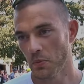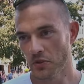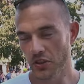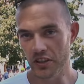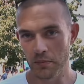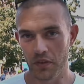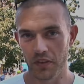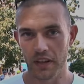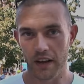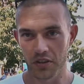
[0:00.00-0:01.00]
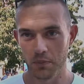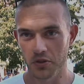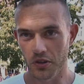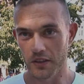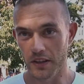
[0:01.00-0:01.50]
No, szczerze powiedziawszy,
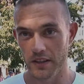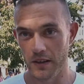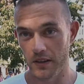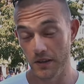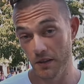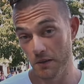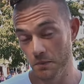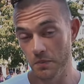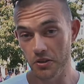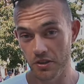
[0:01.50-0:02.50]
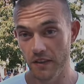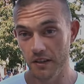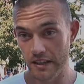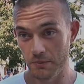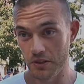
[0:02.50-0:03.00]
początek, te pierwsze
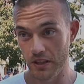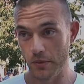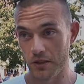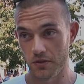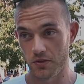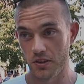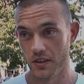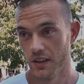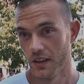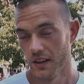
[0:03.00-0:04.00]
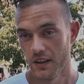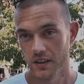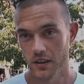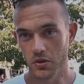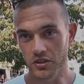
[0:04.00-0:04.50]
25 km to,
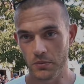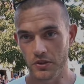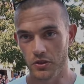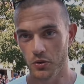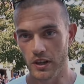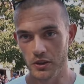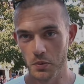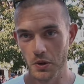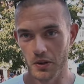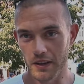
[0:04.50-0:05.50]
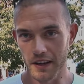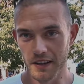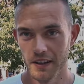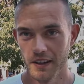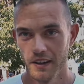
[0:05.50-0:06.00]
to można powiedzieć góra-dół było,
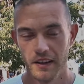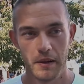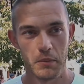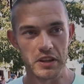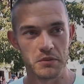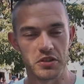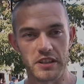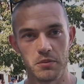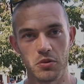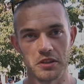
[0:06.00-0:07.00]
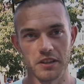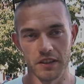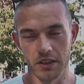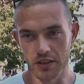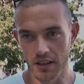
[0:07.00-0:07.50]
tak? Potem gdzieś tam było te
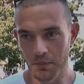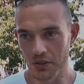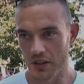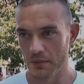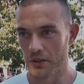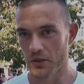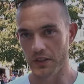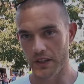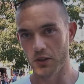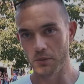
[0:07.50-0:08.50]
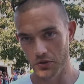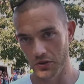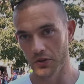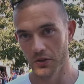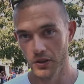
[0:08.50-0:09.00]
25 km takiego
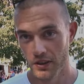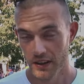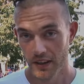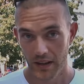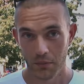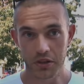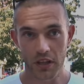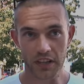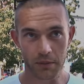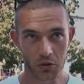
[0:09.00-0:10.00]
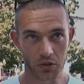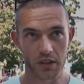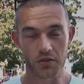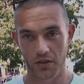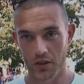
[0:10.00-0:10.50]
odpoczynku. Myślę, że jakby
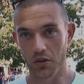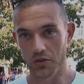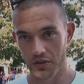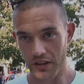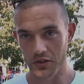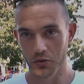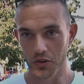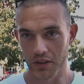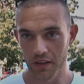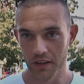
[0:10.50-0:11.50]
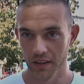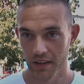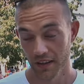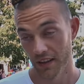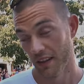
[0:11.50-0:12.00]
tutaj jeszcze dołożyć jakieś górki,
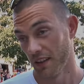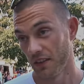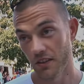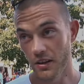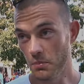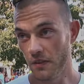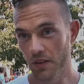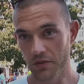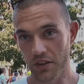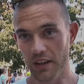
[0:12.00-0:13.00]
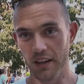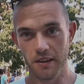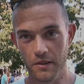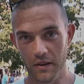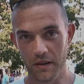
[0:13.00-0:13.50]
to powiem, że